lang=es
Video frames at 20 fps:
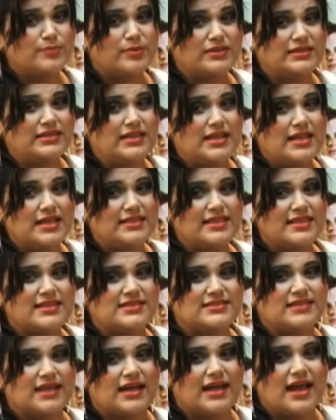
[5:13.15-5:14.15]
Es
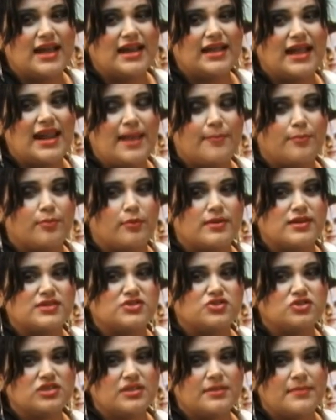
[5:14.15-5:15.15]
pertinente destacar que la
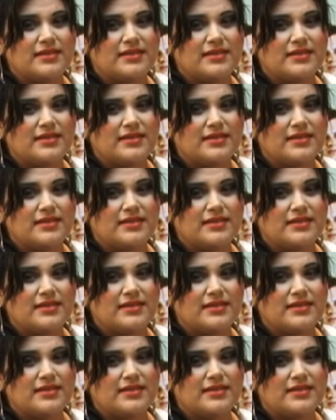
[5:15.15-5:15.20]
población